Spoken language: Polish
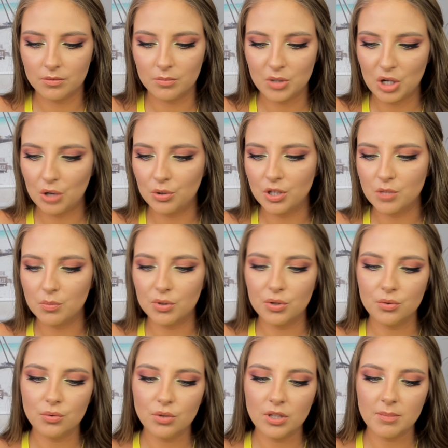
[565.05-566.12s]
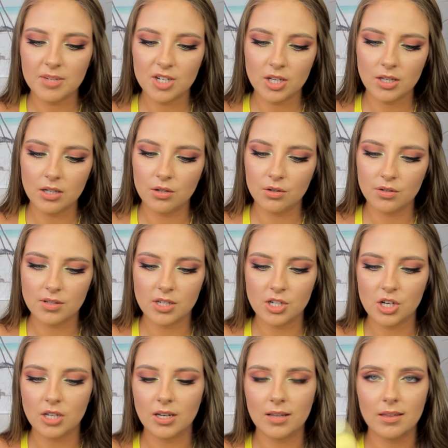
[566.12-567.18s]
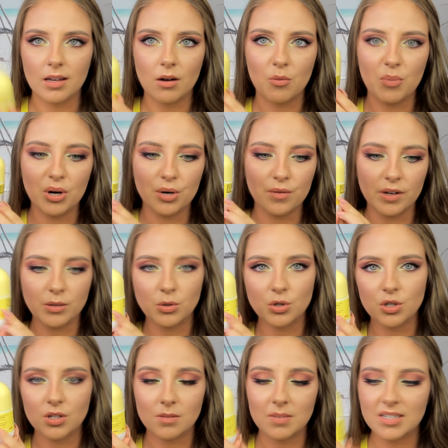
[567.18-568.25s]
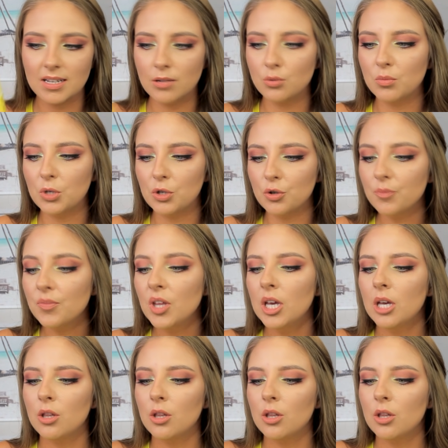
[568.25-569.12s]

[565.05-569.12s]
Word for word: przekonać, bo tu nie ma żadnego oznaczenia na opakowaniu, że to jest bez aluminium.